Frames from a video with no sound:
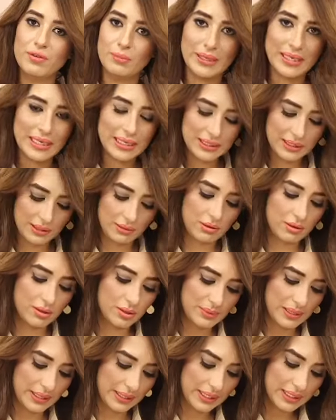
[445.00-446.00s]
مجال ليه علاقه
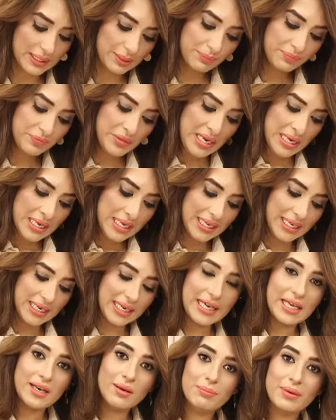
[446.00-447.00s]
بالاجانب
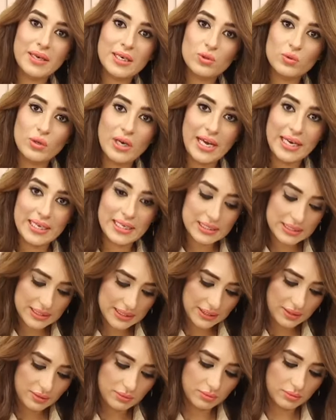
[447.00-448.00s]
الاجانب بياخدوا الحاجات
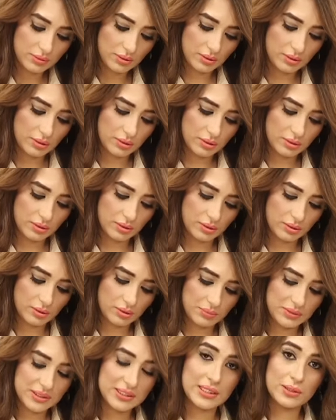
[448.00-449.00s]
دي آه،
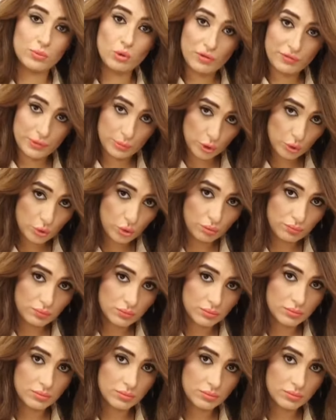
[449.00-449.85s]
بيستخدموها في بيوتهم